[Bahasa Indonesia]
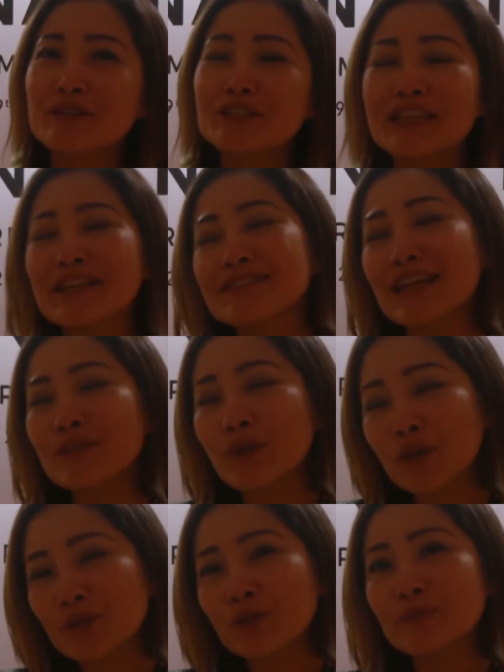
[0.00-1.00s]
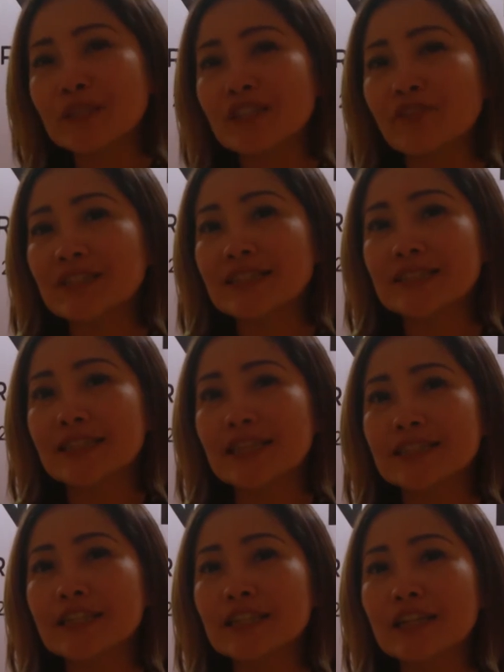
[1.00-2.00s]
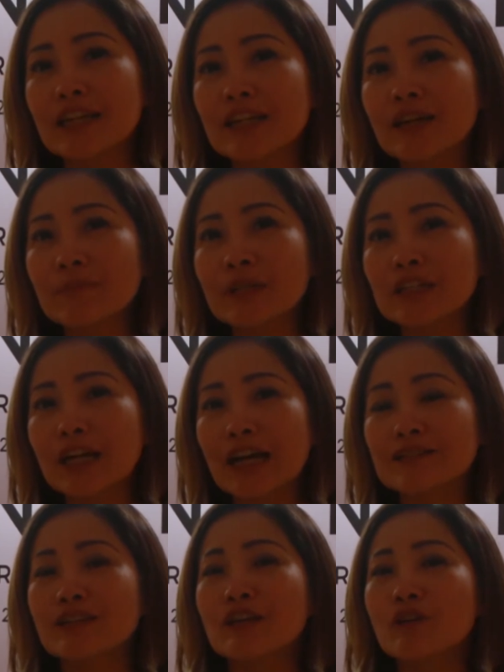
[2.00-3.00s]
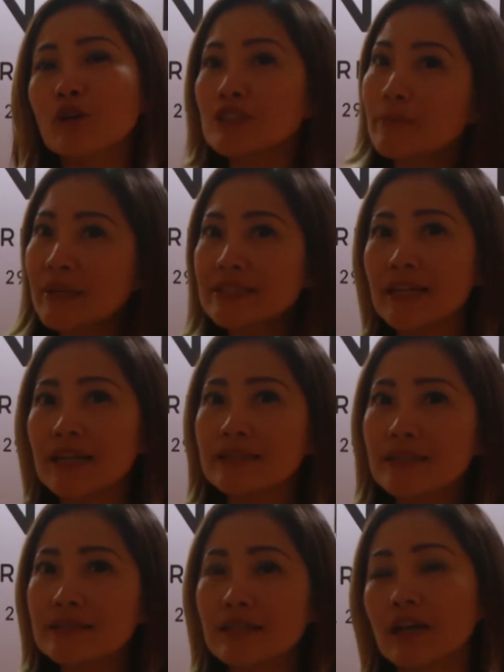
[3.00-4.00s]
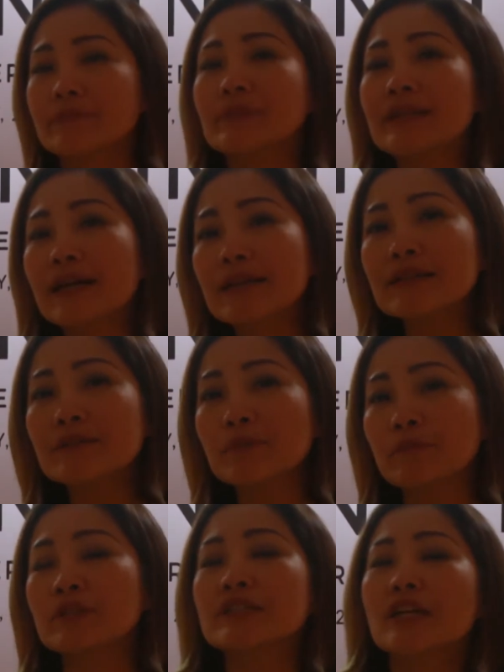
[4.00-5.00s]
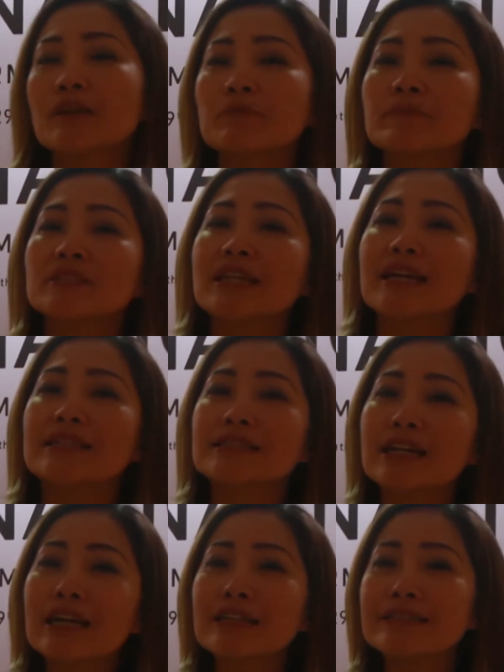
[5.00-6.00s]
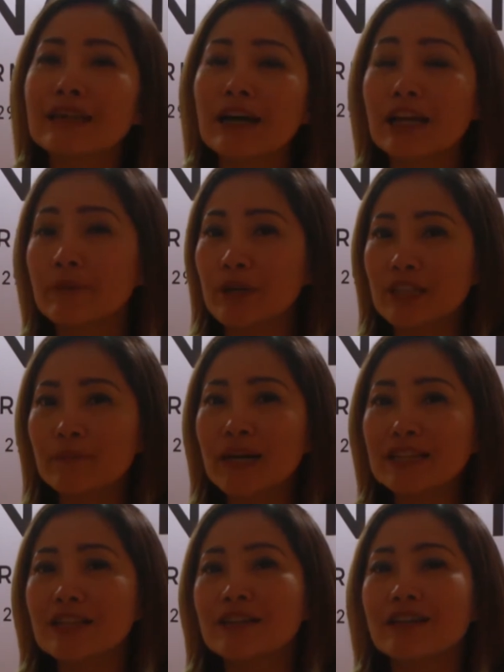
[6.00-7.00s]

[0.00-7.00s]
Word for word: tertarik sekali waktu itu menjadi facilitator karena melihat konsep acaranya yang sangat menarik, pembicara-pembicaranya yang hebat-hebat